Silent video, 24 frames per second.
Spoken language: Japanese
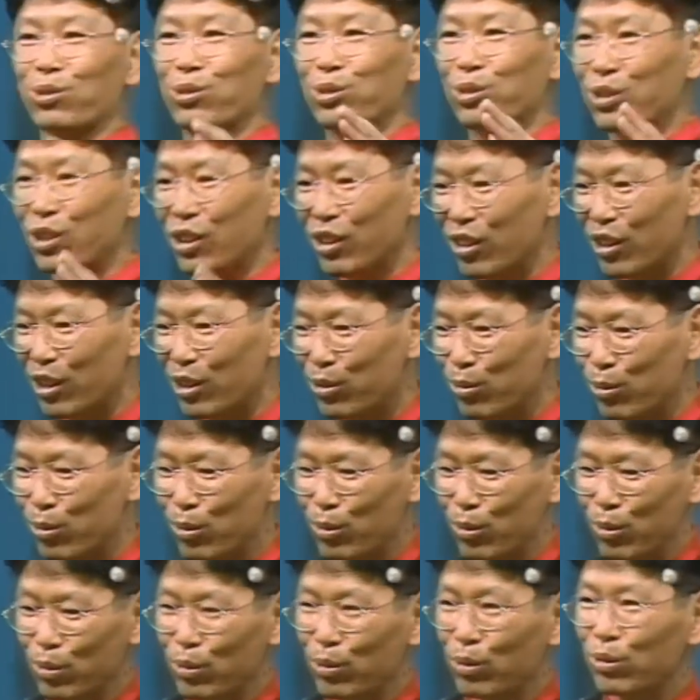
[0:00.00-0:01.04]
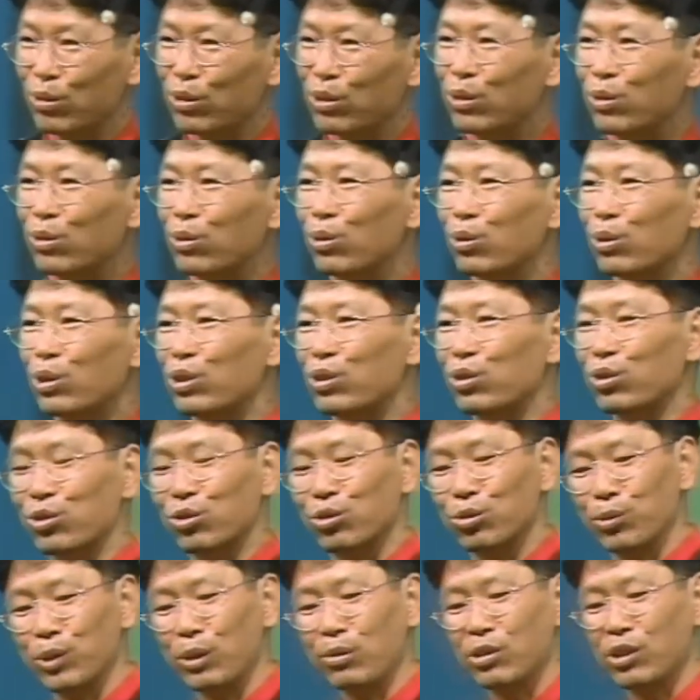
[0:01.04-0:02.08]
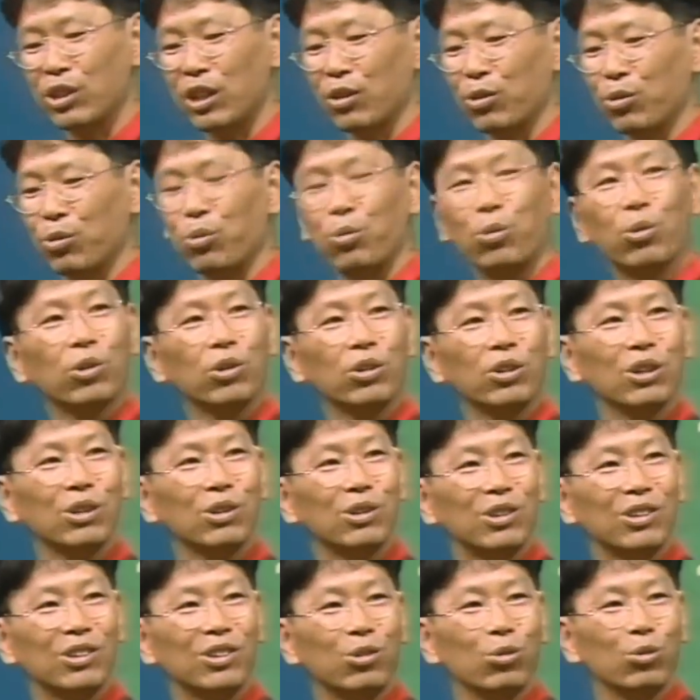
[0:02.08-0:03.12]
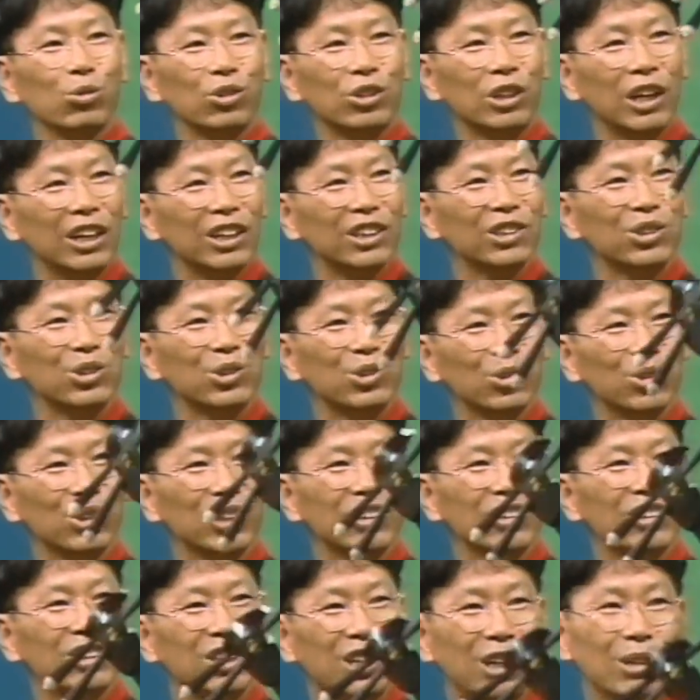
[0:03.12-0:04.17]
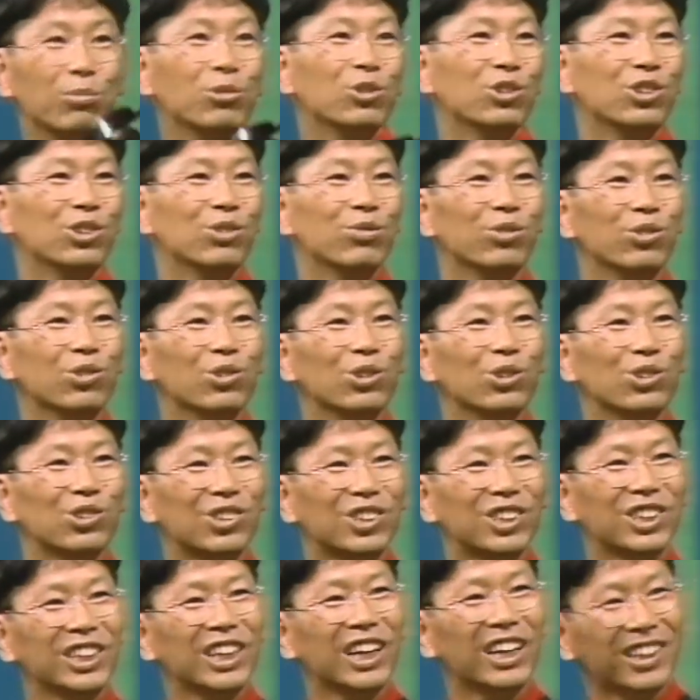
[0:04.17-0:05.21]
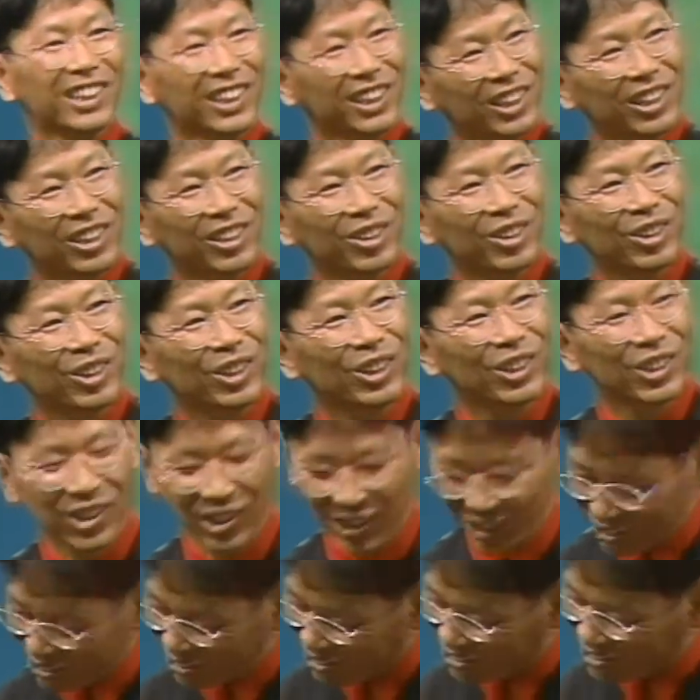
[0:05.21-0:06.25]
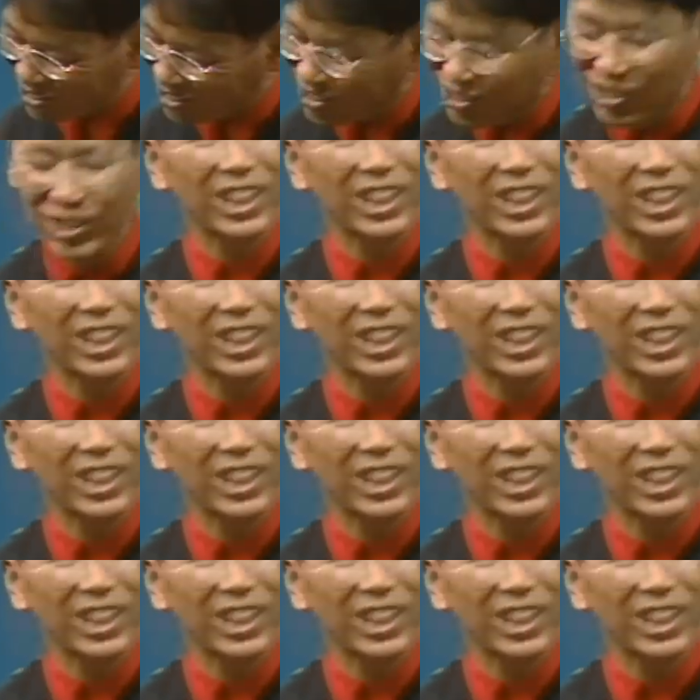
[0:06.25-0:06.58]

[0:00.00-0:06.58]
してあのどうでしょう坪山さんこれで男女でしかも自分の好きなね、えー、この人